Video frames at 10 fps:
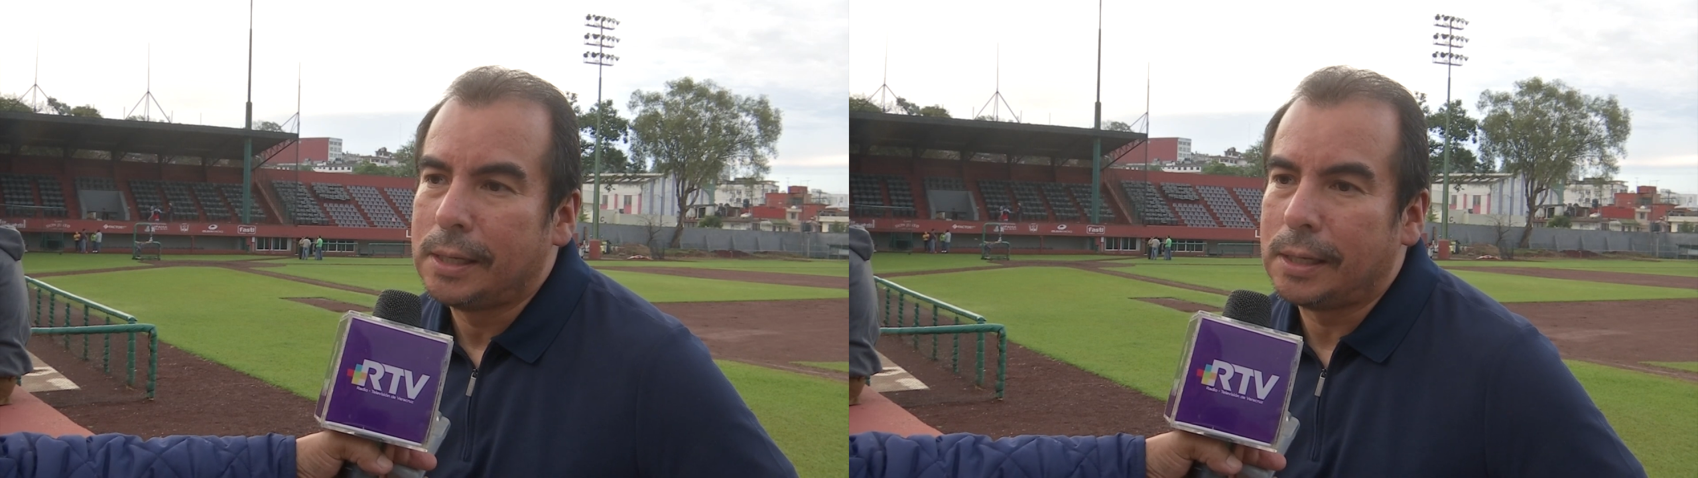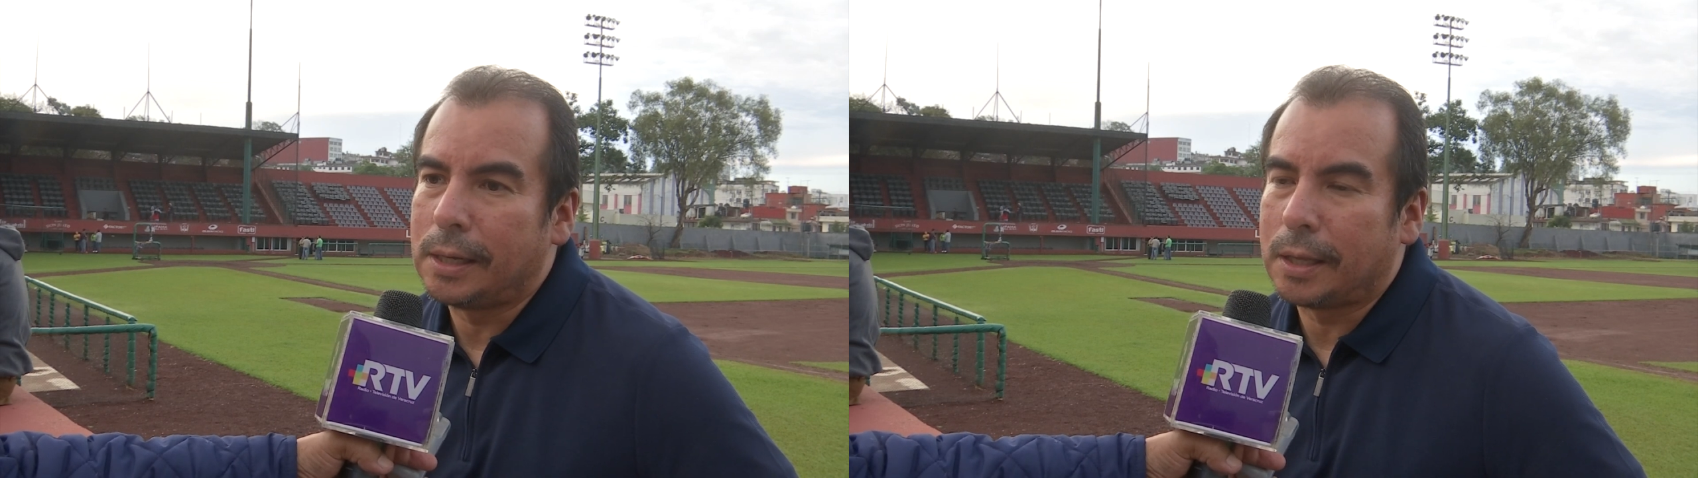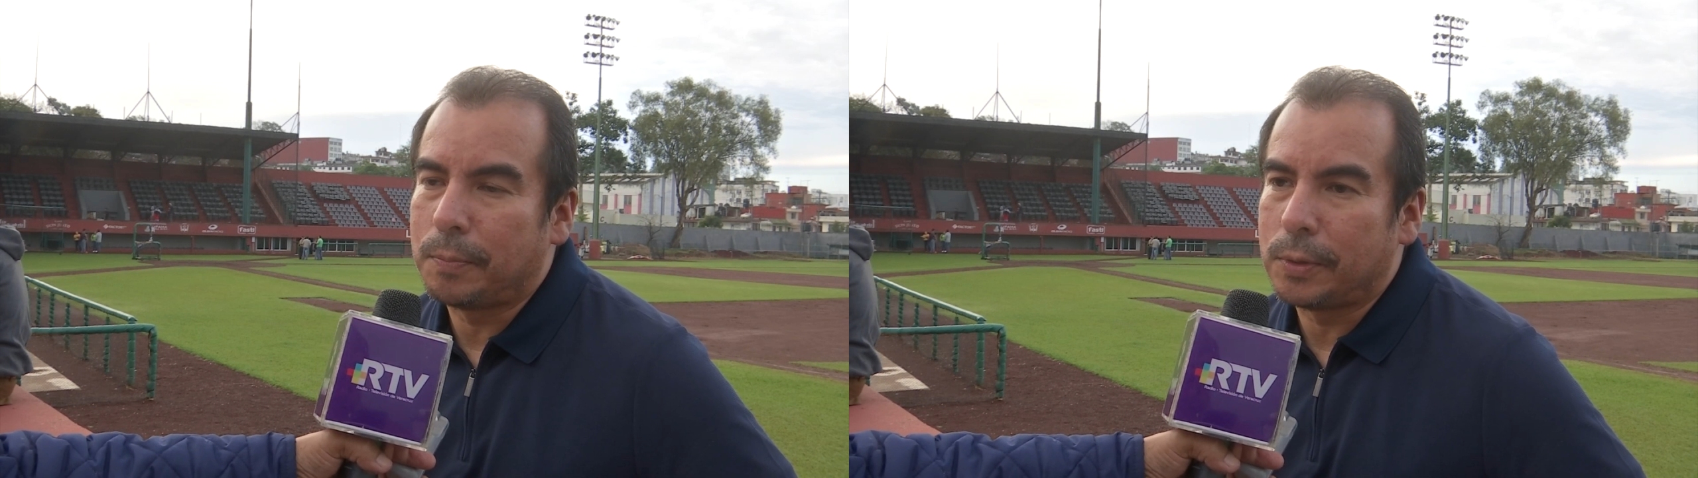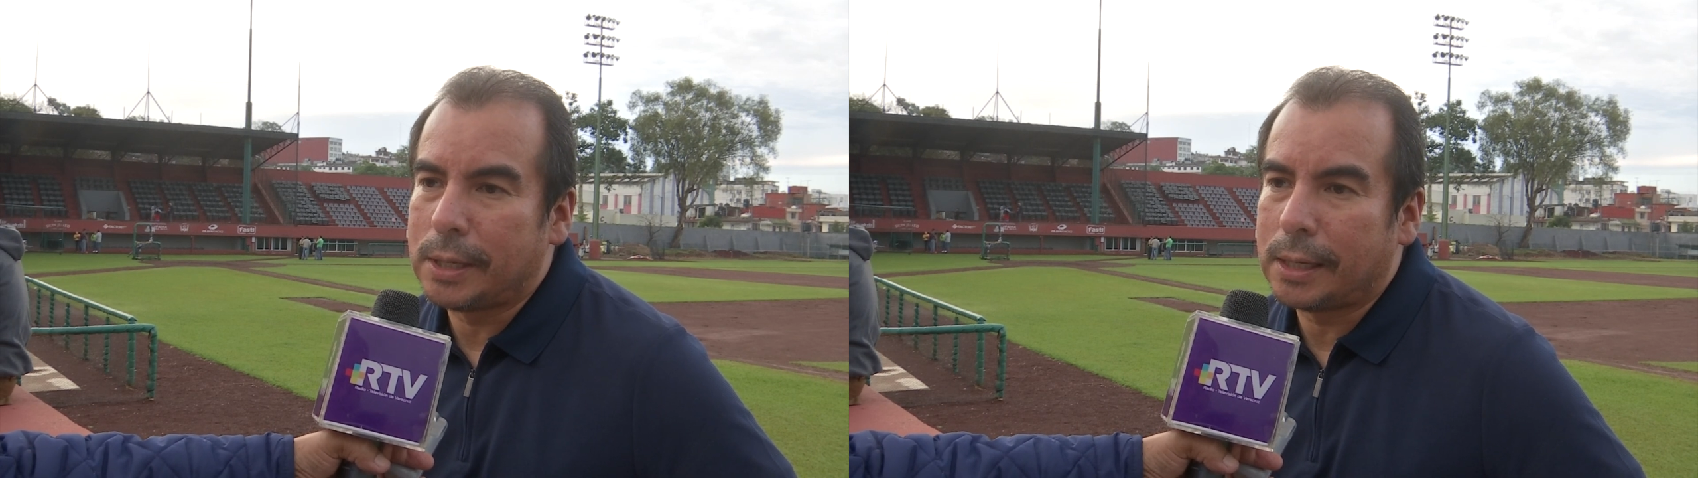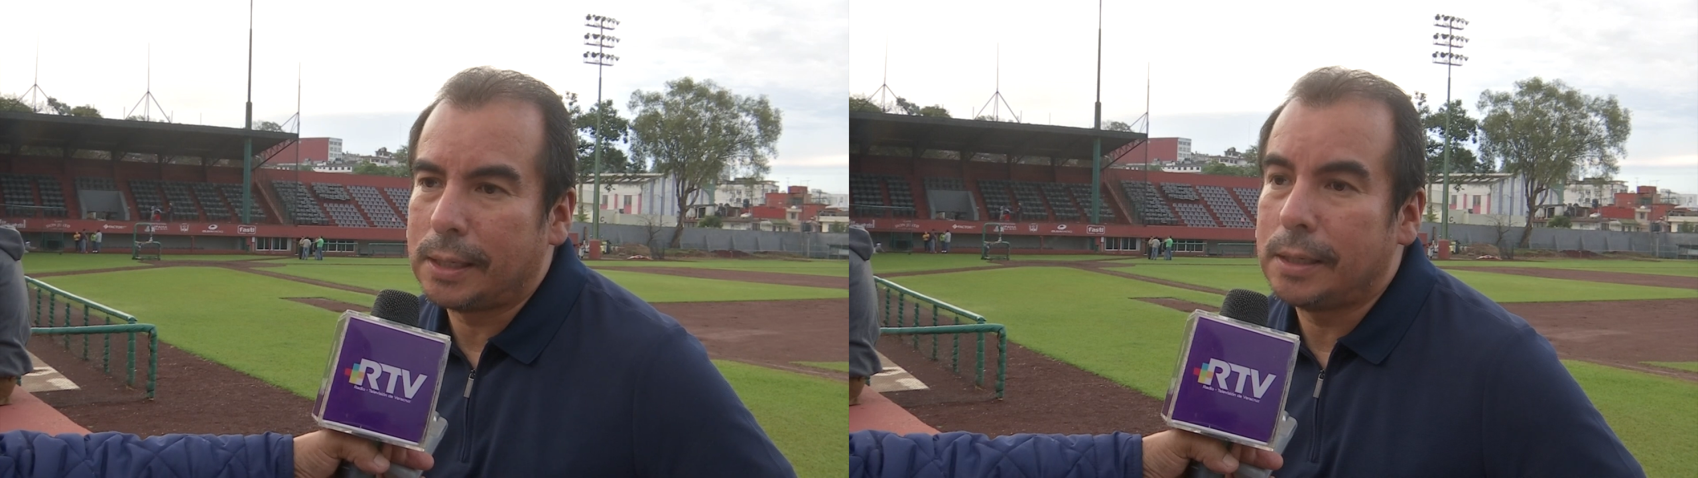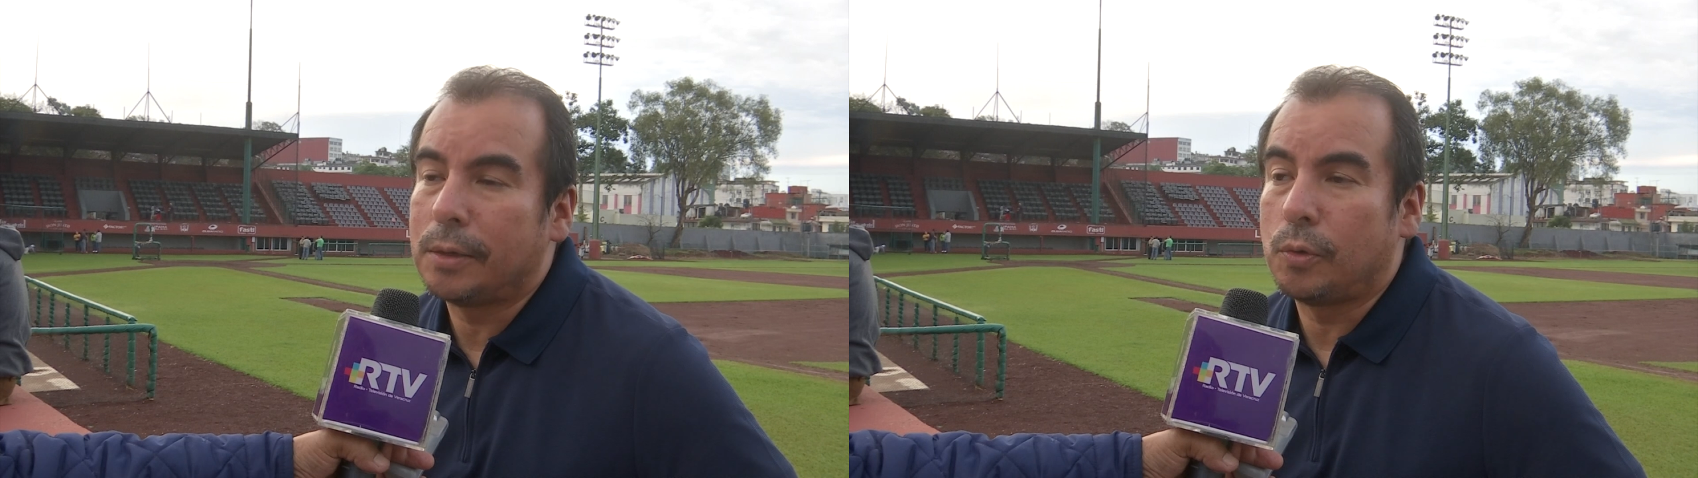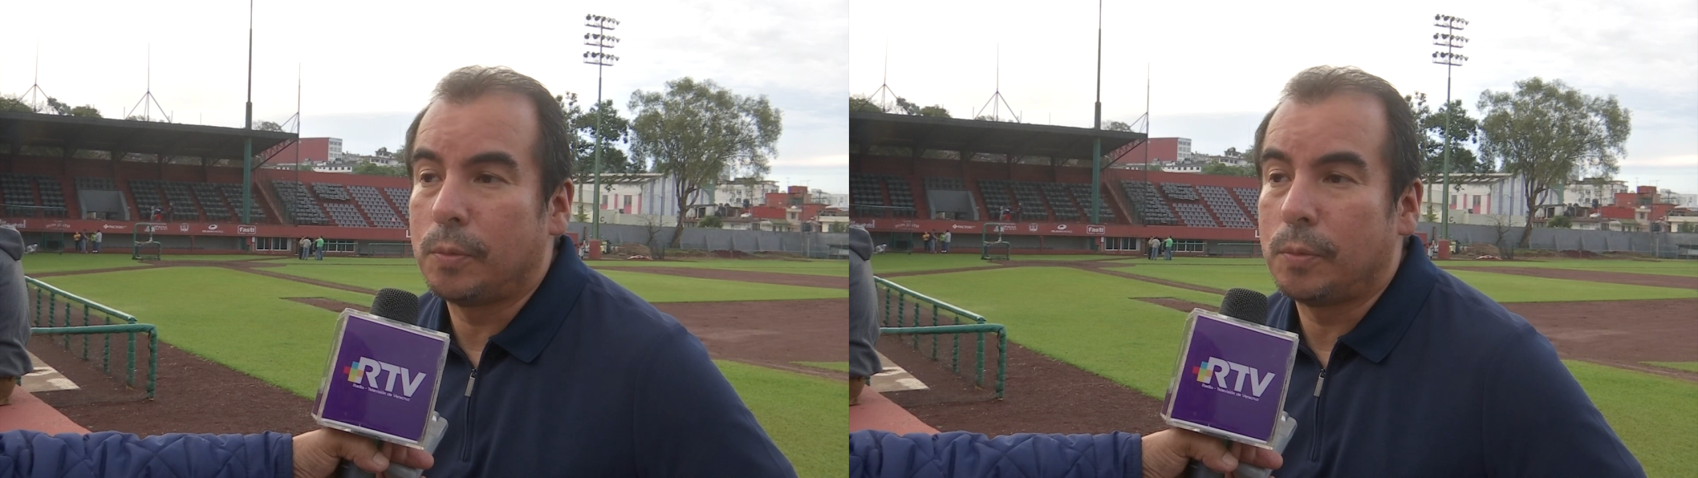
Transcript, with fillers: el equipo Jackie.